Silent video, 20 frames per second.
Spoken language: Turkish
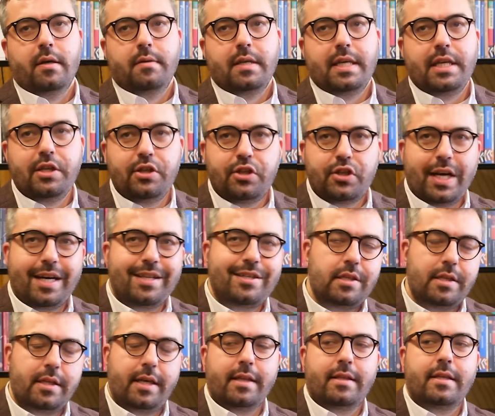inşaat
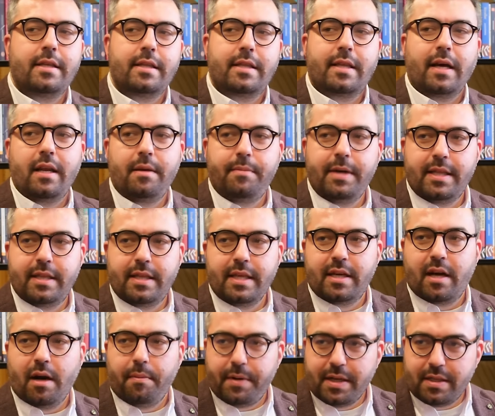şirketinin talep ettiği
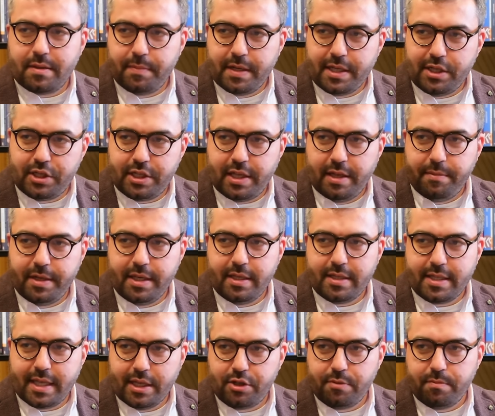kapatma işleminin
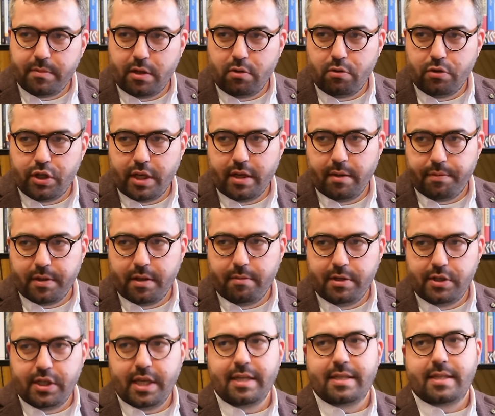seçimden önce
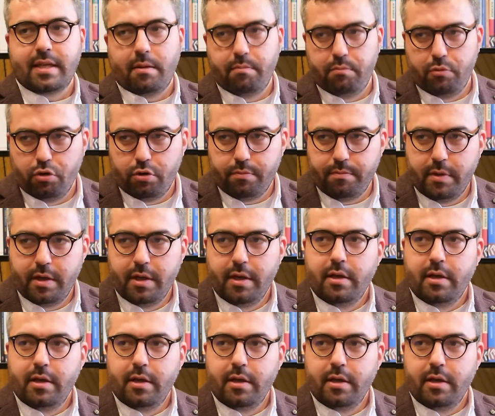yapılabileceğini sanmıyorum.